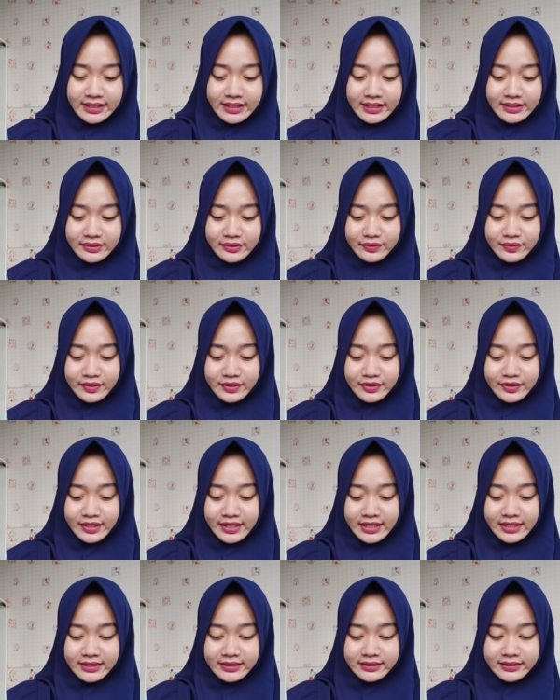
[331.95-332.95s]
lanjut video
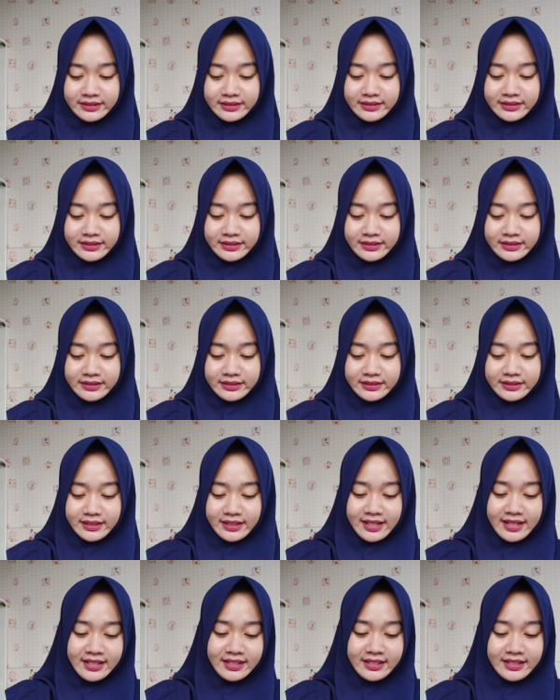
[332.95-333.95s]
yang
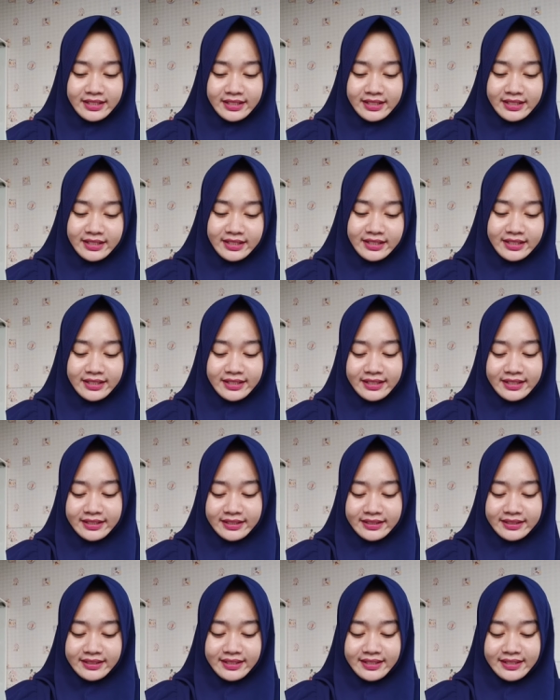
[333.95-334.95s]
terakhir yang
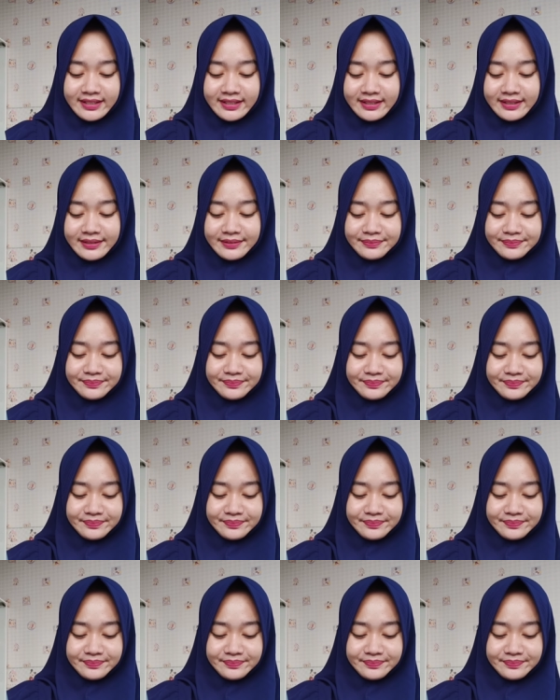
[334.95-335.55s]
keenam